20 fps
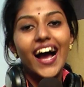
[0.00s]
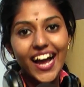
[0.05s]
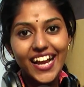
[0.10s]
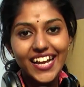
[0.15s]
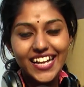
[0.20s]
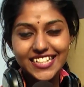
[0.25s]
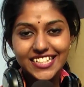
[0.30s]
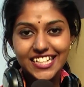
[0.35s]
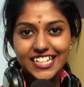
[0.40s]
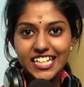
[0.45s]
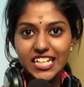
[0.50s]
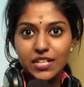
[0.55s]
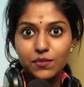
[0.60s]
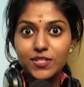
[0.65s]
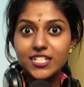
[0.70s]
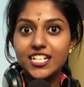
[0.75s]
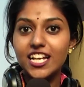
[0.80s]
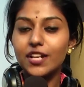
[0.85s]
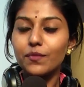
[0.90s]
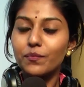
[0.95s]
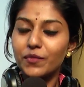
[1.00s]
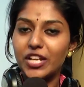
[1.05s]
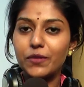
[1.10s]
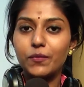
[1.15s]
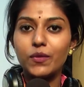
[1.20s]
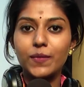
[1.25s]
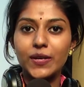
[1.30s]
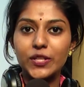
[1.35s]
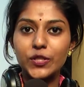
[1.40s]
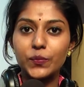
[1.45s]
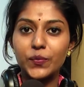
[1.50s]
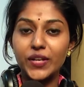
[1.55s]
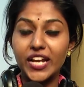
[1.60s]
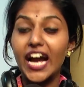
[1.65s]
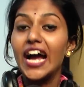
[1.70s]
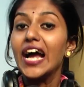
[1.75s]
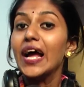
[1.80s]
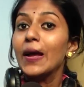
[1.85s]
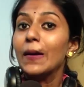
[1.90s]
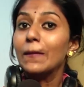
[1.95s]
హాయ్ అందరికీ నమస్కారం నేను మీ
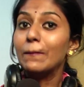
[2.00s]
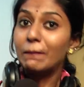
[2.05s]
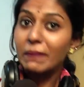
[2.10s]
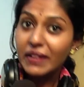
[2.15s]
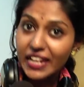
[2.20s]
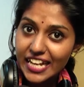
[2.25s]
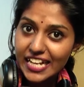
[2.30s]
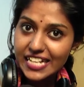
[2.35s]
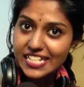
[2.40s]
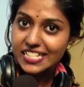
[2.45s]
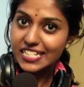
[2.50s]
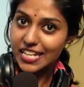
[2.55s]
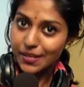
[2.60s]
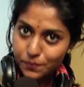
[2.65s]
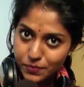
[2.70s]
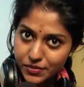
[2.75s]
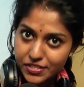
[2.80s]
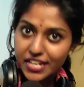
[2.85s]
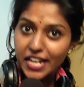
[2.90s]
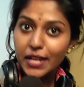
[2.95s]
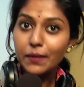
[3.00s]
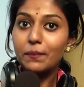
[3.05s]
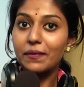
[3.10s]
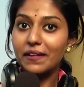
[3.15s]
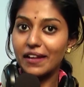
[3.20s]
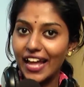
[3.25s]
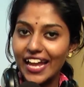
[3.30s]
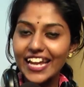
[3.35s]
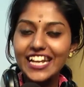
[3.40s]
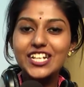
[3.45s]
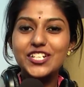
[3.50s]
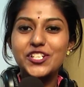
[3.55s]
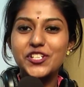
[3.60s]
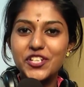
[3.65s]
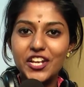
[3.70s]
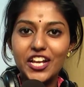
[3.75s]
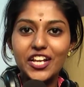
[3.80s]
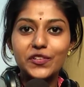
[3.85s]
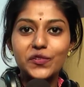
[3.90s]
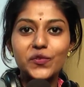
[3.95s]
మధుప్రియ ప్లీజ్ సబ్స్క్రైబ్ లైక్
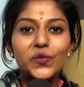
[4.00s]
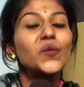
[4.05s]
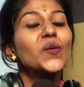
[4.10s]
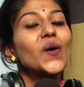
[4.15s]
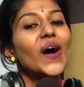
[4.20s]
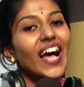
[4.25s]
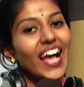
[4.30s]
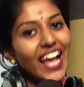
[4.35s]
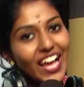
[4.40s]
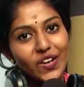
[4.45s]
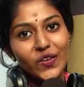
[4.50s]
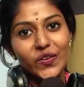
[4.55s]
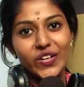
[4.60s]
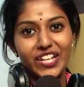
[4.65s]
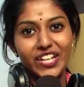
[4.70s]
షేర్ టు ఎలో